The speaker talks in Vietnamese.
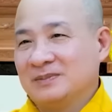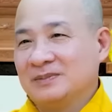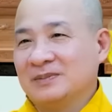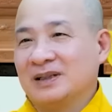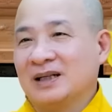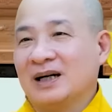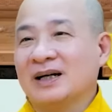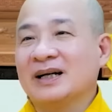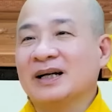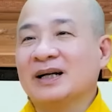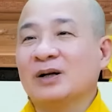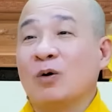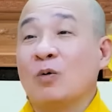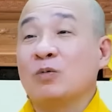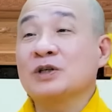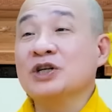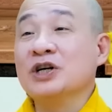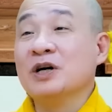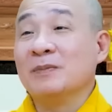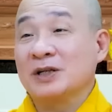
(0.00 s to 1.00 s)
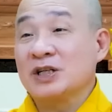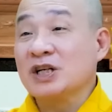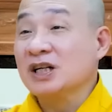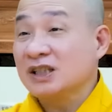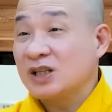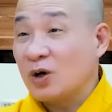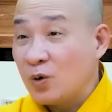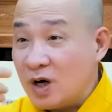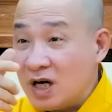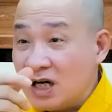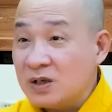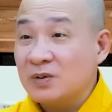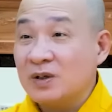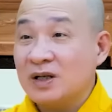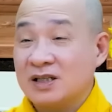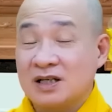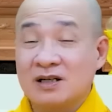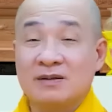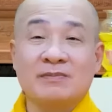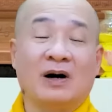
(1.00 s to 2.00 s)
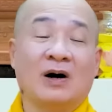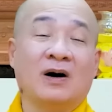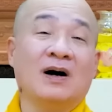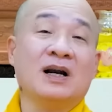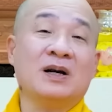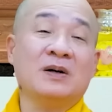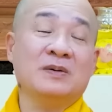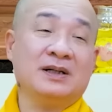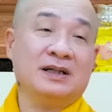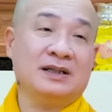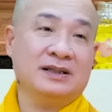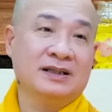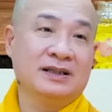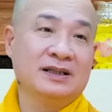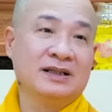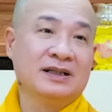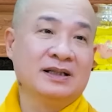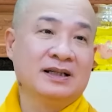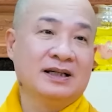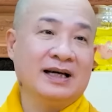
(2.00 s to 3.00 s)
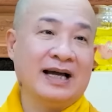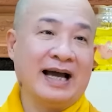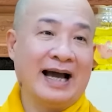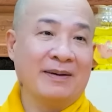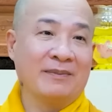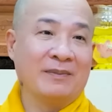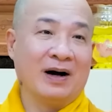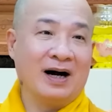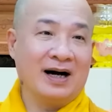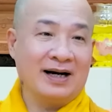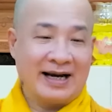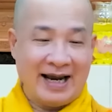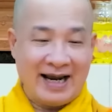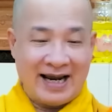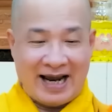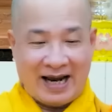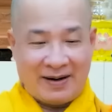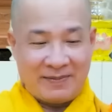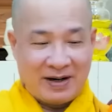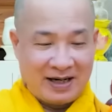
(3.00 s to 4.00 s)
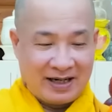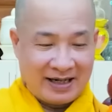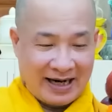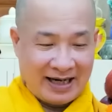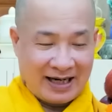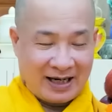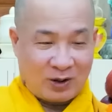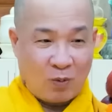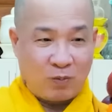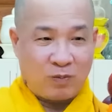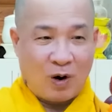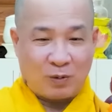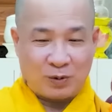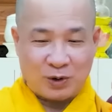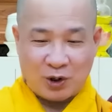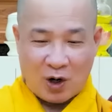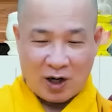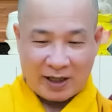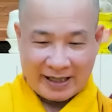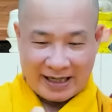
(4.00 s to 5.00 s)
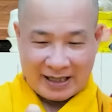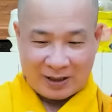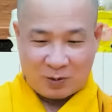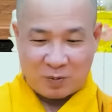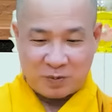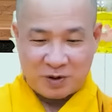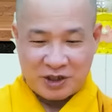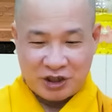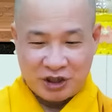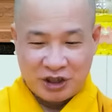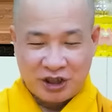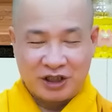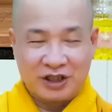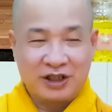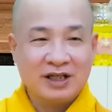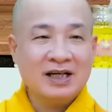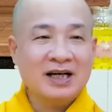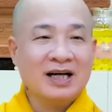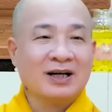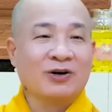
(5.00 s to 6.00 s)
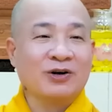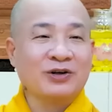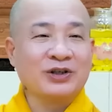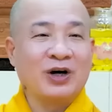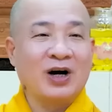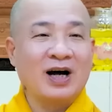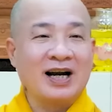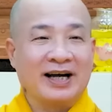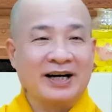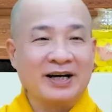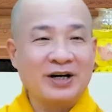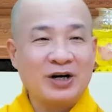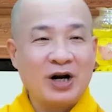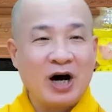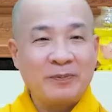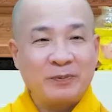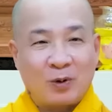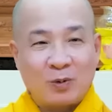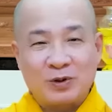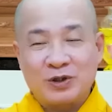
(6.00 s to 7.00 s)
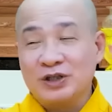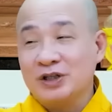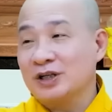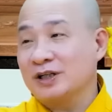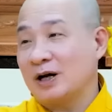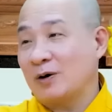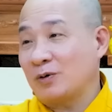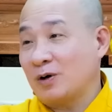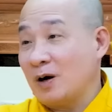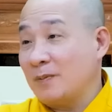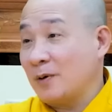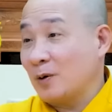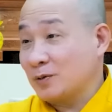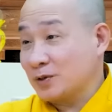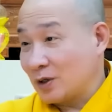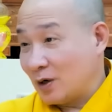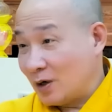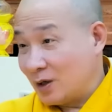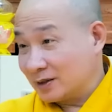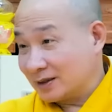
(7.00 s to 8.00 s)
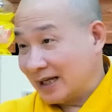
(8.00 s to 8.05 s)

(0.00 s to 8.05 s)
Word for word: Mình nói đi, cục xương mà xương thúi luôn á, xương bỏ luôn á, ăn bỏ, để hai bên, đây là cục hột xoàn, đây là cục xương. Con chó lại nó đớp cục xương, đâu có hột xoàn.